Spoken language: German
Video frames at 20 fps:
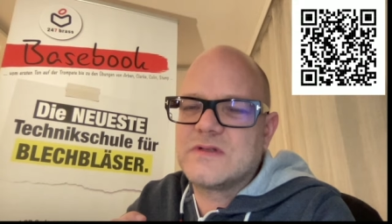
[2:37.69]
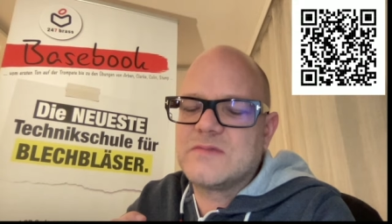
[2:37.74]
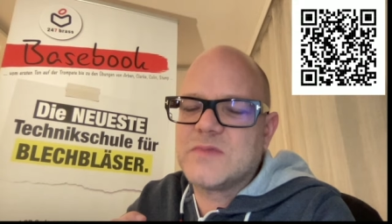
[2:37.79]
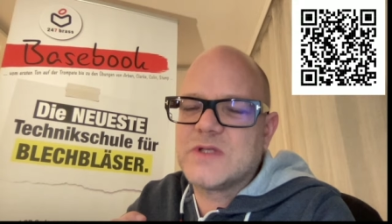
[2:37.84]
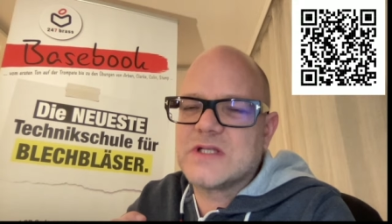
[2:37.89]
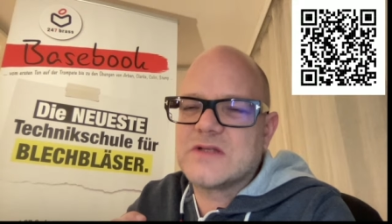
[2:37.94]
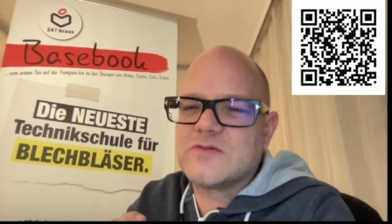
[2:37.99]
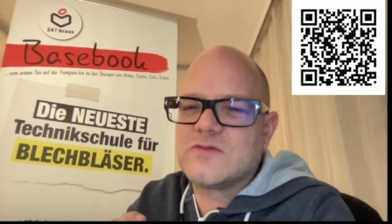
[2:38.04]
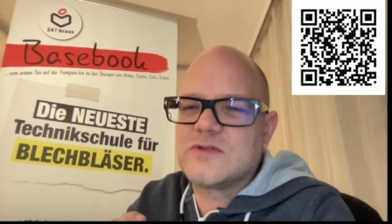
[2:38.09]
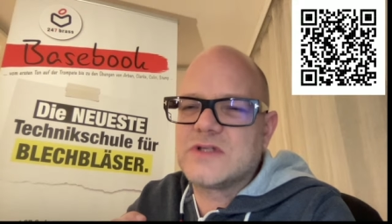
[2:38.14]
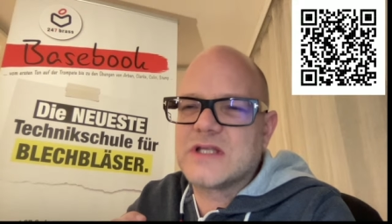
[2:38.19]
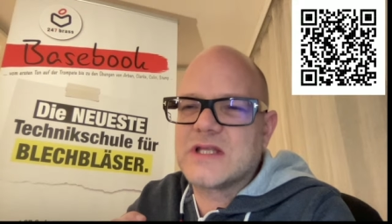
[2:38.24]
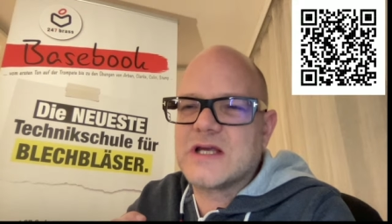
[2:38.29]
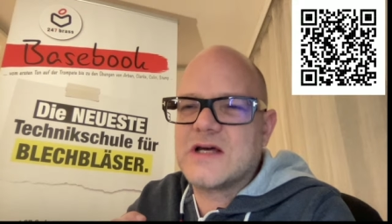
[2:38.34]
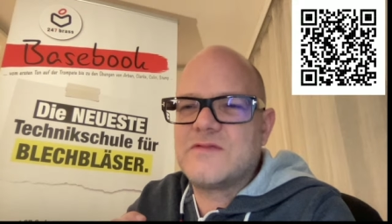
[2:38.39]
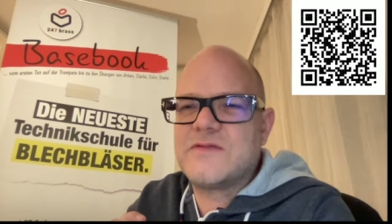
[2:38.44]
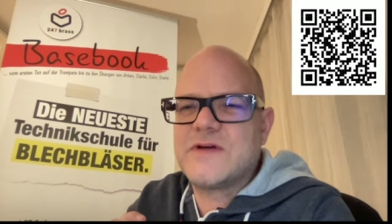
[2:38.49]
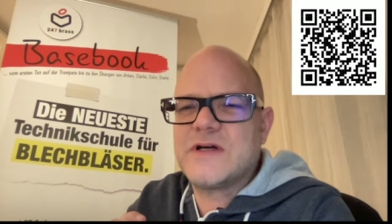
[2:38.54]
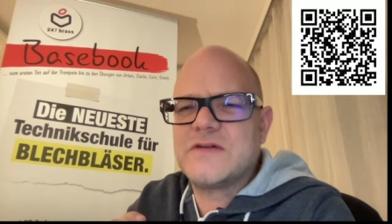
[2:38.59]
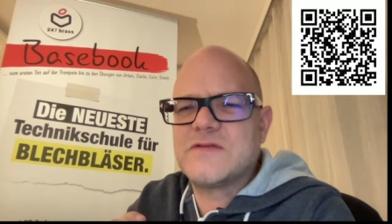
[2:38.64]
die Methode
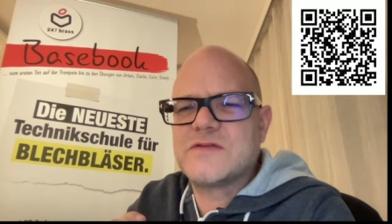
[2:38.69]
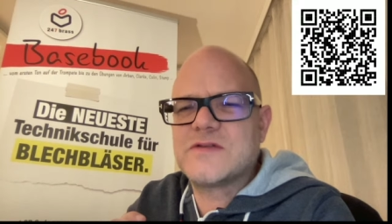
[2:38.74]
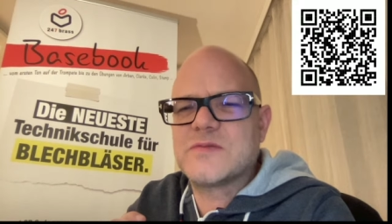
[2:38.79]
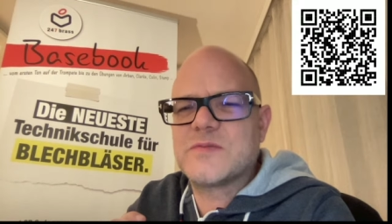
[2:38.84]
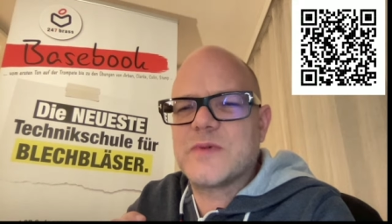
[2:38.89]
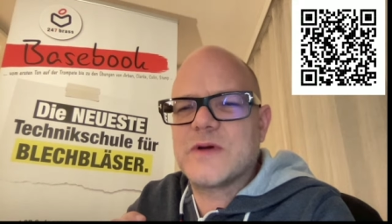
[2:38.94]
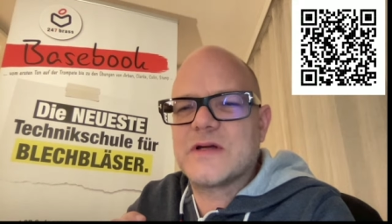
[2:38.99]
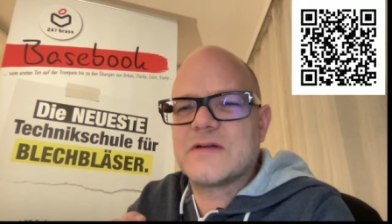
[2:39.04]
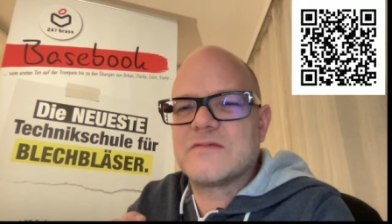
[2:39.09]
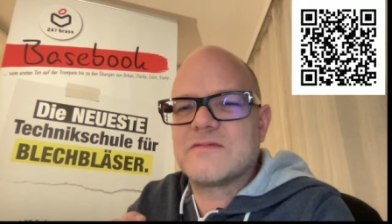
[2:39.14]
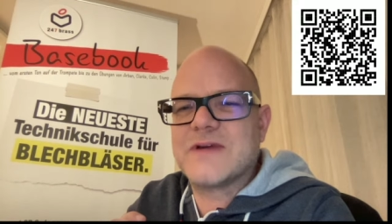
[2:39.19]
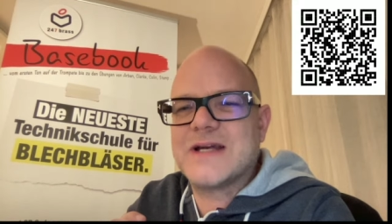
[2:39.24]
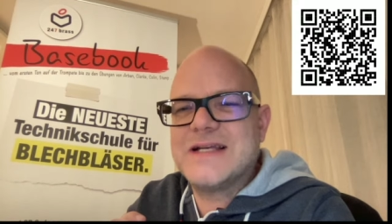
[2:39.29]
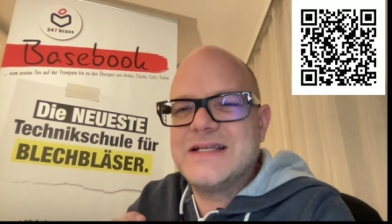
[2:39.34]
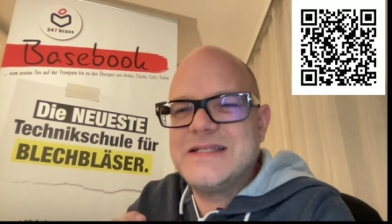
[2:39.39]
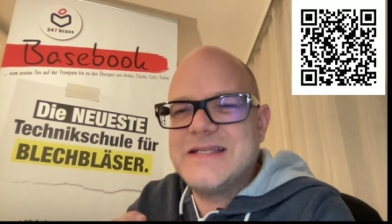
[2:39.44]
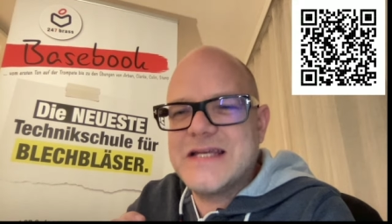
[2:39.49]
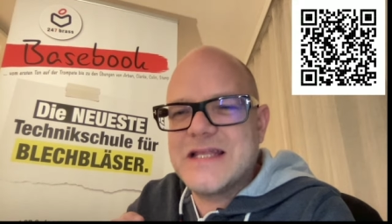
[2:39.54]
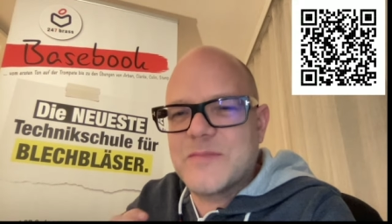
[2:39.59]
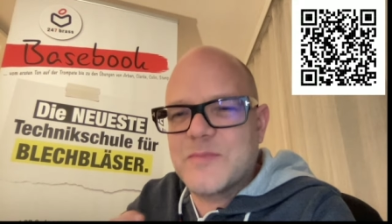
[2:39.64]
darauf aufzubauen,
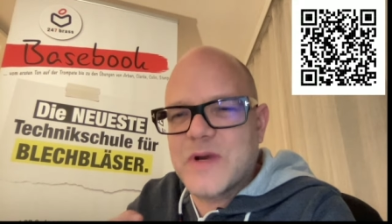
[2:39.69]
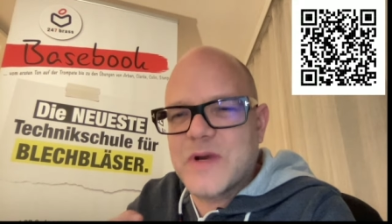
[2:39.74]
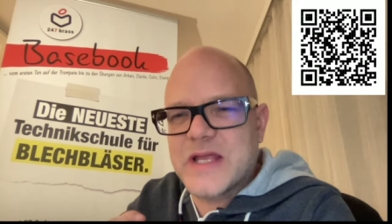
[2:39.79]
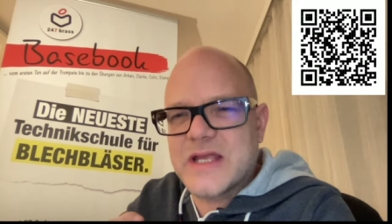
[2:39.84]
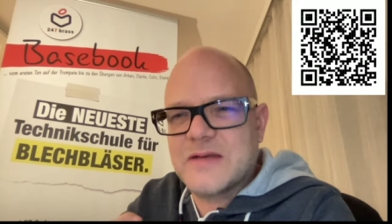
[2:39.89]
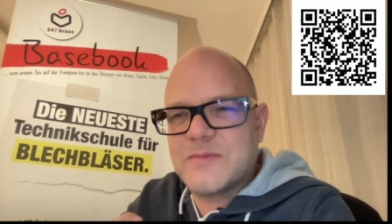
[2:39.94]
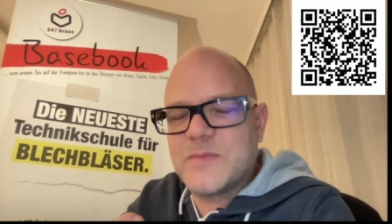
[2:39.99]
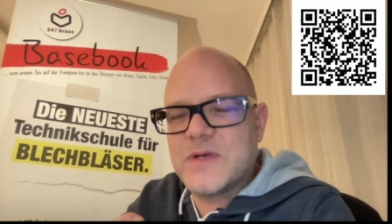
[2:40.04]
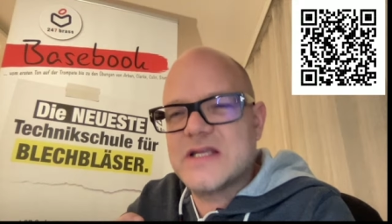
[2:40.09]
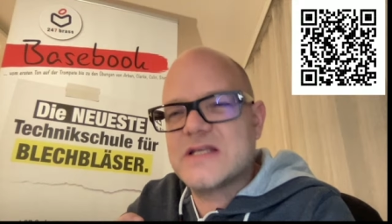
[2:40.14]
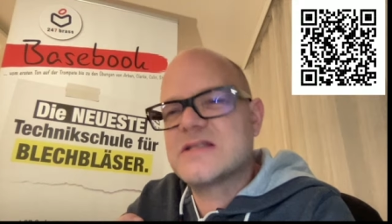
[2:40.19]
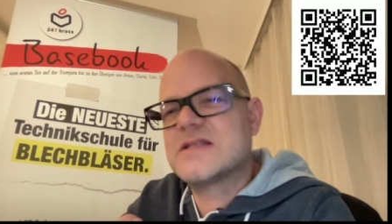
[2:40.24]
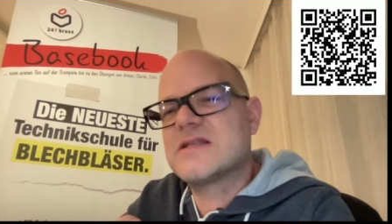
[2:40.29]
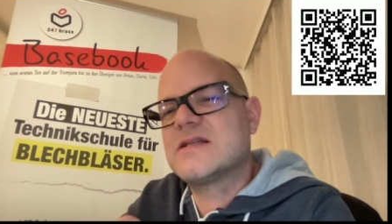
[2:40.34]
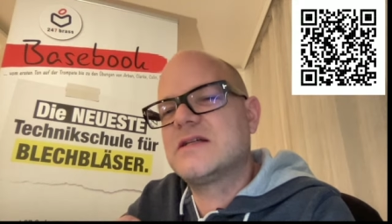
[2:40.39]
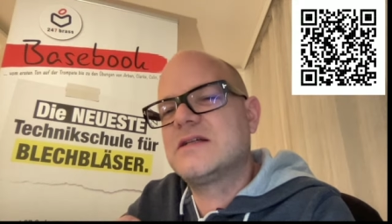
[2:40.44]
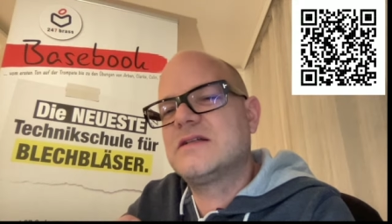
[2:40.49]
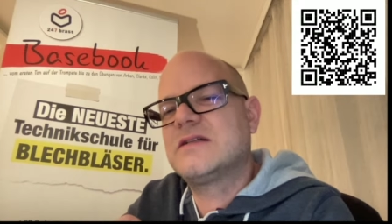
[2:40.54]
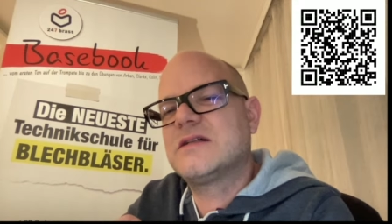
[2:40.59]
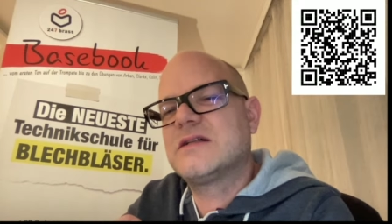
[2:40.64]
weil jeder
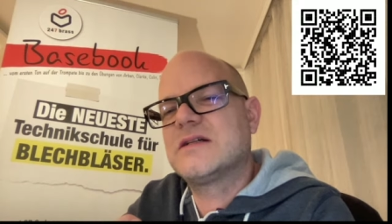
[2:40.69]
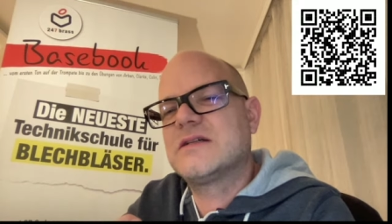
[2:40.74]
Blechbläser